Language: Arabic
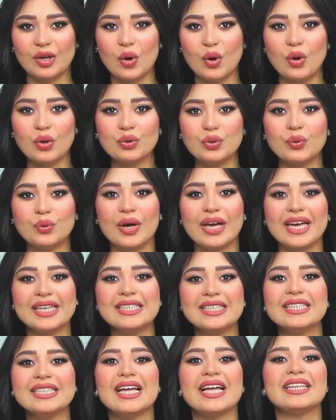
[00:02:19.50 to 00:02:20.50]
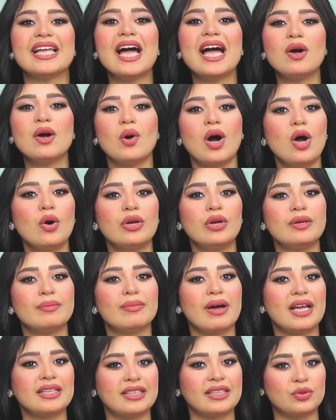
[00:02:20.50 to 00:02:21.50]
خطوة جديدة نحو حلم
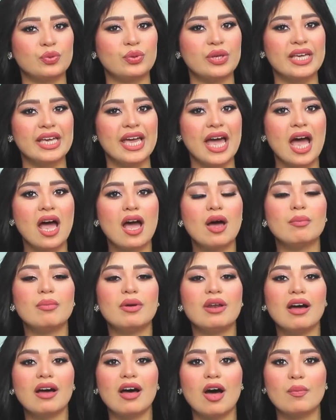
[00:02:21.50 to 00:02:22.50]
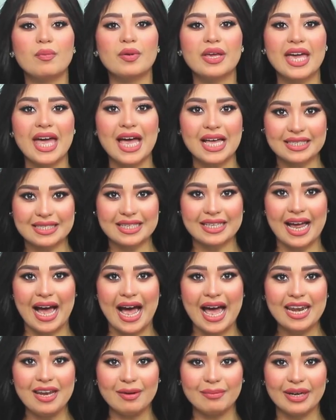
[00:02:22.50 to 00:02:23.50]
التتويج بلقب كأس
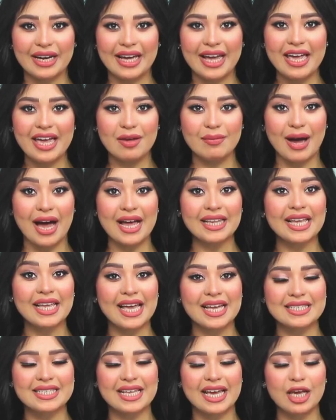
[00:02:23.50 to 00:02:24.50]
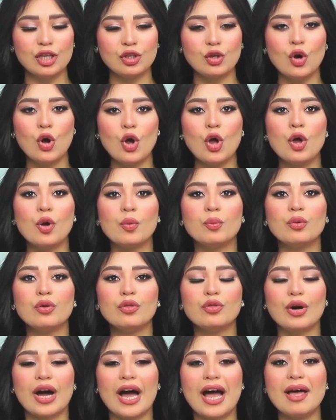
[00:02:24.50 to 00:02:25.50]
العالم الغائب عن خزائنه
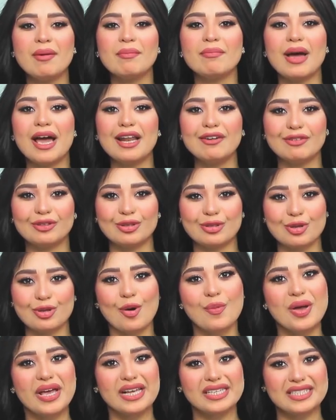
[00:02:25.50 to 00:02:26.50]
منذ عام 1900